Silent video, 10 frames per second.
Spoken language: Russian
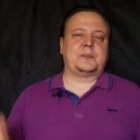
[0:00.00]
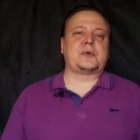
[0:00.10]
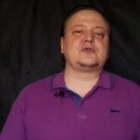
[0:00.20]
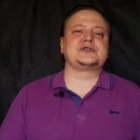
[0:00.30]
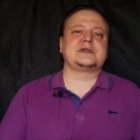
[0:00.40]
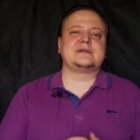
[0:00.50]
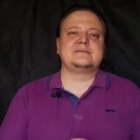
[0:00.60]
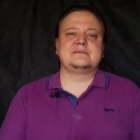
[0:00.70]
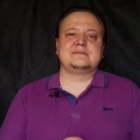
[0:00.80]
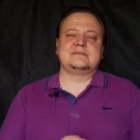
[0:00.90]
просто
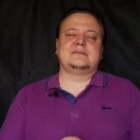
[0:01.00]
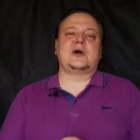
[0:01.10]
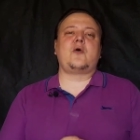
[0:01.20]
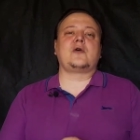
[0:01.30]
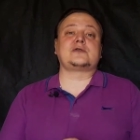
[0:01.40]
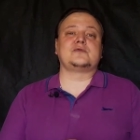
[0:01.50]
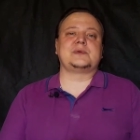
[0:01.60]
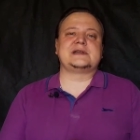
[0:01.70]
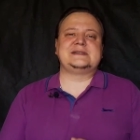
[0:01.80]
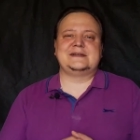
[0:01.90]
по городу
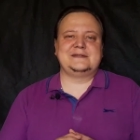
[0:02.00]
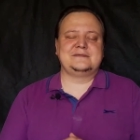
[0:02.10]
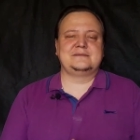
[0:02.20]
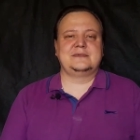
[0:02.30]
поносить.